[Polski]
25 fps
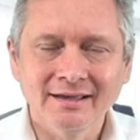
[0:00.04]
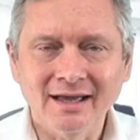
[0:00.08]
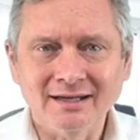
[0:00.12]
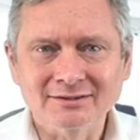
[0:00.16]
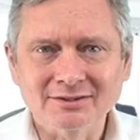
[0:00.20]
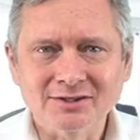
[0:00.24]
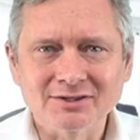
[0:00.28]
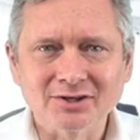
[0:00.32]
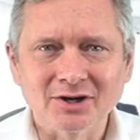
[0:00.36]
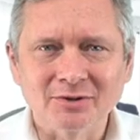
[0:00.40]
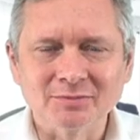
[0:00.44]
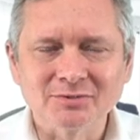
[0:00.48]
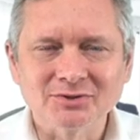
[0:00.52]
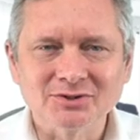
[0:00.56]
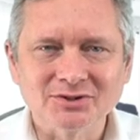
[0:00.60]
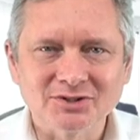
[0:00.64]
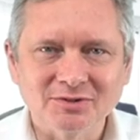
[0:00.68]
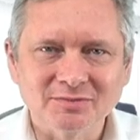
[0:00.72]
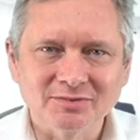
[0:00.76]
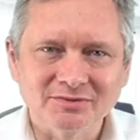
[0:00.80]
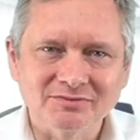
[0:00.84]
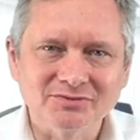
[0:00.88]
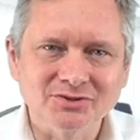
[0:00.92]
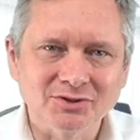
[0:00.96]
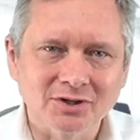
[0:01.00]
Jak to zrobić,
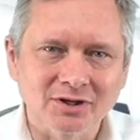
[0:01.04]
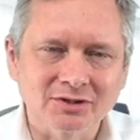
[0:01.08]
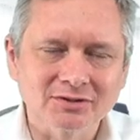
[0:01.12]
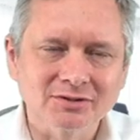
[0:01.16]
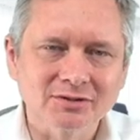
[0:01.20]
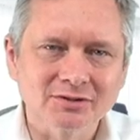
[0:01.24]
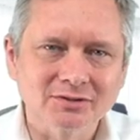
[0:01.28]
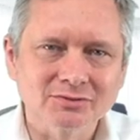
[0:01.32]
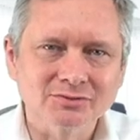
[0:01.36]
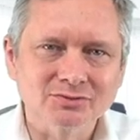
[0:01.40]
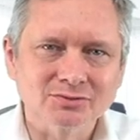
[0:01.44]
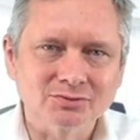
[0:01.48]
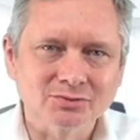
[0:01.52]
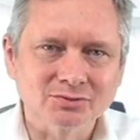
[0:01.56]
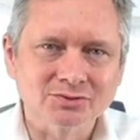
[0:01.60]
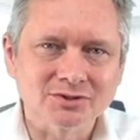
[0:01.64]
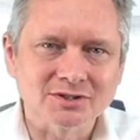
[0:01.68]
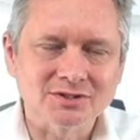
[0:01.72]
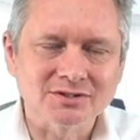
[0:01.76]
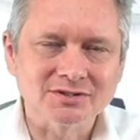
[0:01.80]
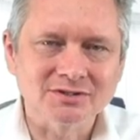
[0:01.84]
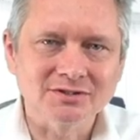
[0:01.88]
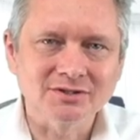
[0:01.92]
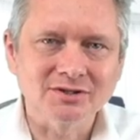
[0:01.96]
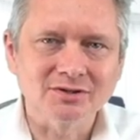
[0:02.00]
żeby wciągnąć
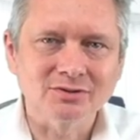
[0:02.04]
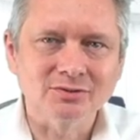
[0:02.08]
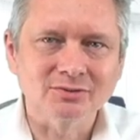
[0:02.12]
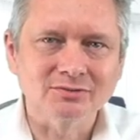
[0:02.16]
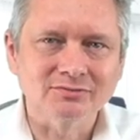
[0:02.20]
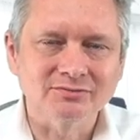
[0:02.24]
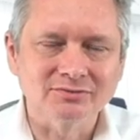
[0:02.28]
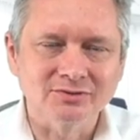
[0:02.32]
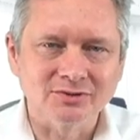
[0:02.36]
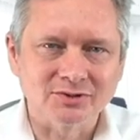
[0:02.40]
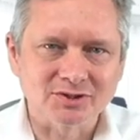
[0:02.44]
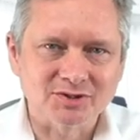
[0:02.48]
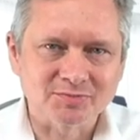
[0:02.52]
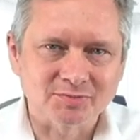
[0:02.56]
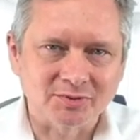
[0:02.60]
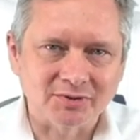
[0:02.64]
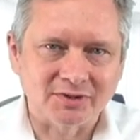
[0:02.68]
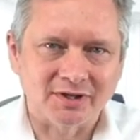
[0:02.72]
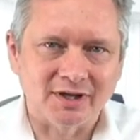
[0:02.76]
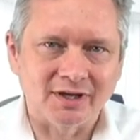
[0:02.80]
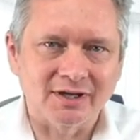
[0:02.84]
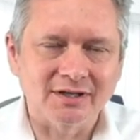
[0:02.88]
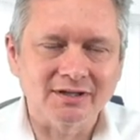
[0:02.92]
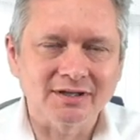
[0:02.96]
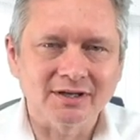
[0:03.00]
uczestników do
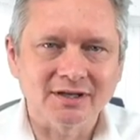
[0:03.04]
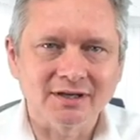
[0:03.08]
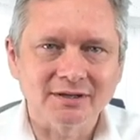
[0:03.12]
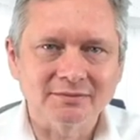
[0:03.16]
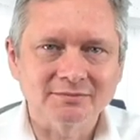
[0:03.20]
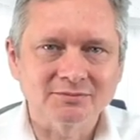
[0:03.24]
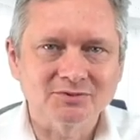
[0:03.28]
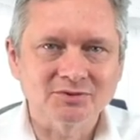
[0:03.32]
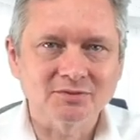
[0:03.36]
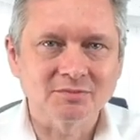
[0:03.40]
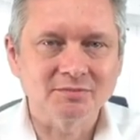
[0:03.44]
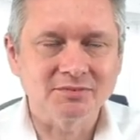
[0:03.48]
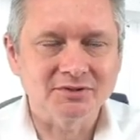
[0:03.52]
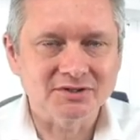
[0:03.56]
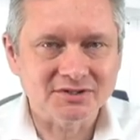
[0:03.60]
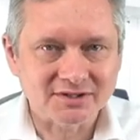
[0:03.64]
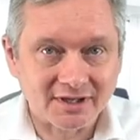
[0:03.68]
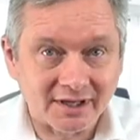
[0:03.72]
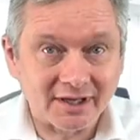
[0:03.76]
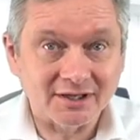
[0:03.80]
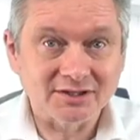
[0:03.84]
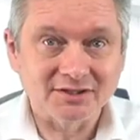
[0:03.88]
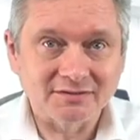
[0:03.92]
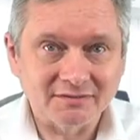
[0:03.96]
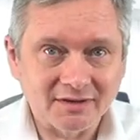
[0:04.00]
spotkania, żeby byli
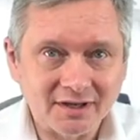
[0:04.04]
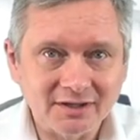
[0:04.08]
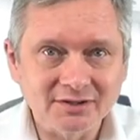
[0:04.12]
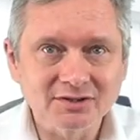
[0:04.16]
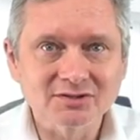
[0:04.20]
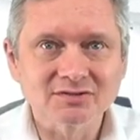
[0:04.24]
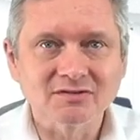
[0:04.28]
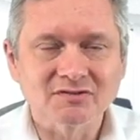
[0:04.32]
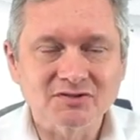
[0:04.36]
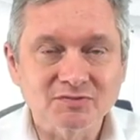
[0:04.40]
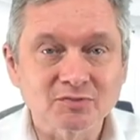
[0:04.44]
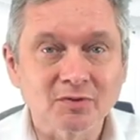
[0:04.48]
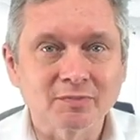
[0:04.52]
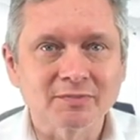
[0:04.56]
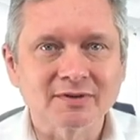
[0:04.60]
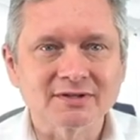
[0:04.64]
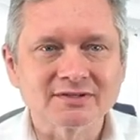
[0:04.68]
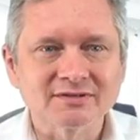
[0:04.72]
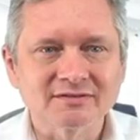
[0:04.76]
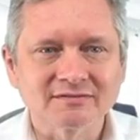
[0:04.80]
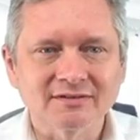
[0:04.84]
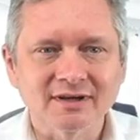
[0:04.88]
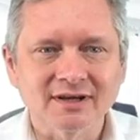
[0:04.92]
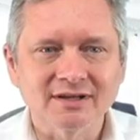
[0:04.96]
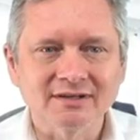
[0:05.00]
zaangażowani, żeby
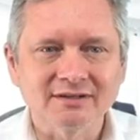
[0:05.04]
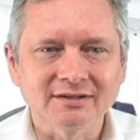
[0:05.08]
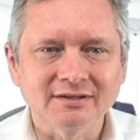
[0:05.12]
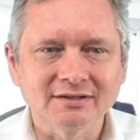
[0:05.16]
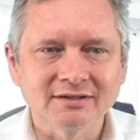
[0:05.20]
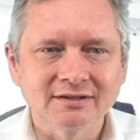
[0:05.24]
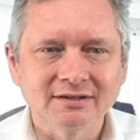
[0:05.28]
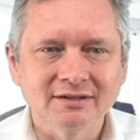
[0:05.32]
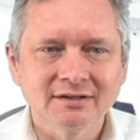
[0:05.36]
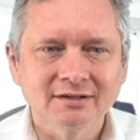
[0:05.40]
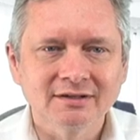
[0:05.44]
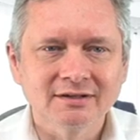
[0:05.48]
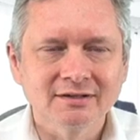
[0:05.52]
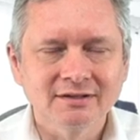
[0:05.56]
współpracowali?